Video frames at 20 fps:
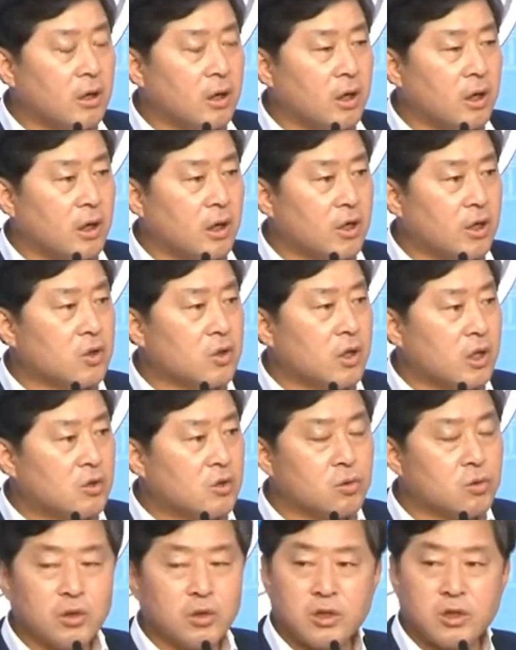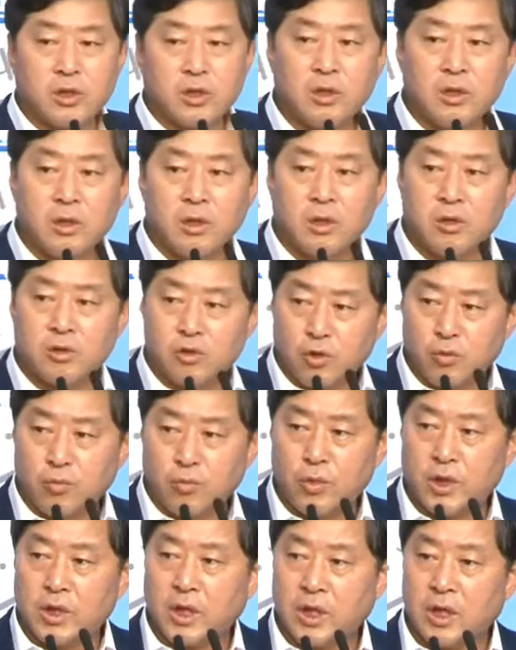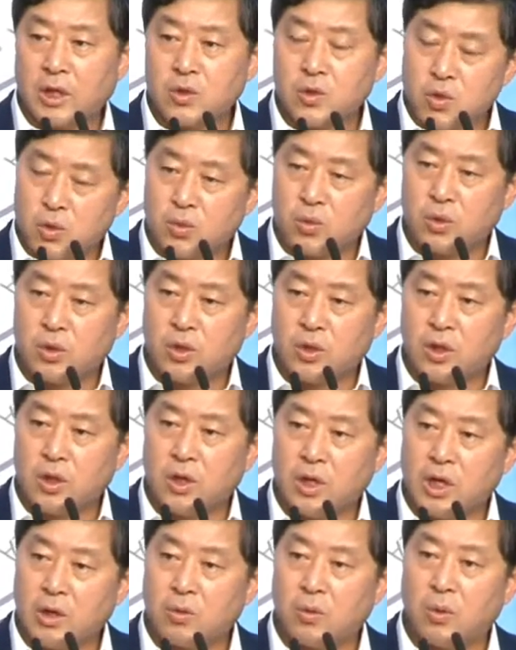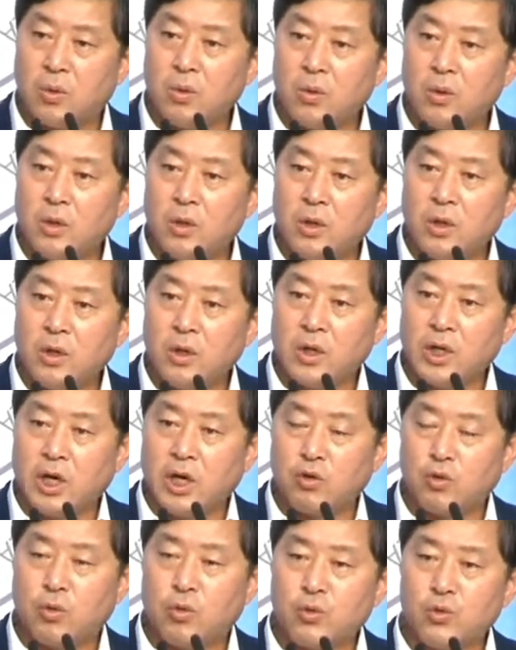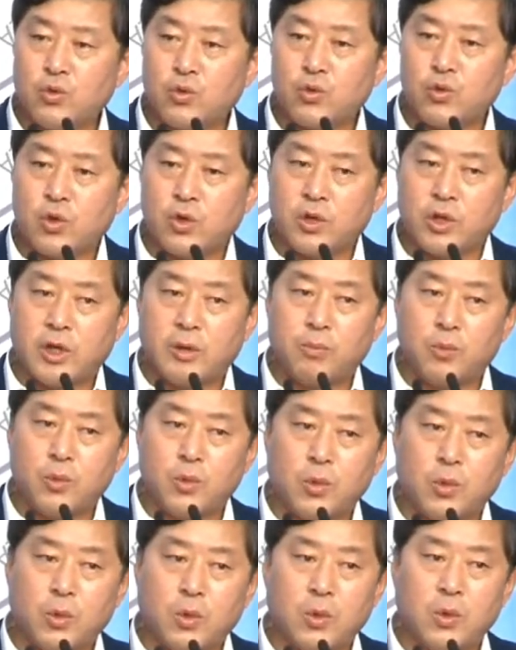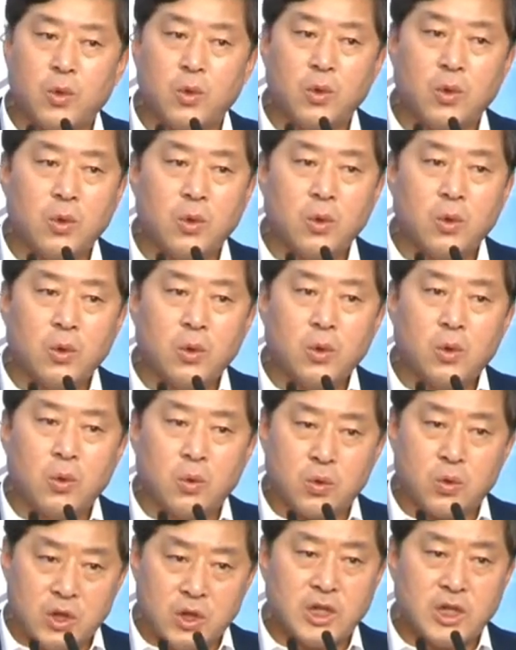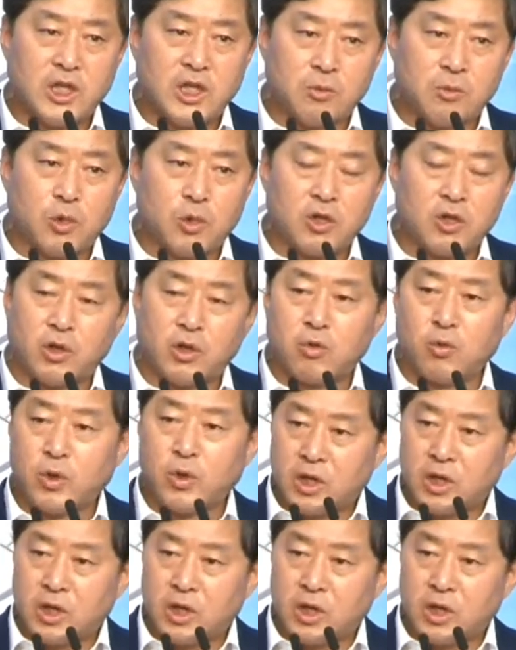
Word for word: 예, 이전해 줄 것을 정부에다가 축구를 하고 향후 충청남도 뭐 지사님과 그리고 우리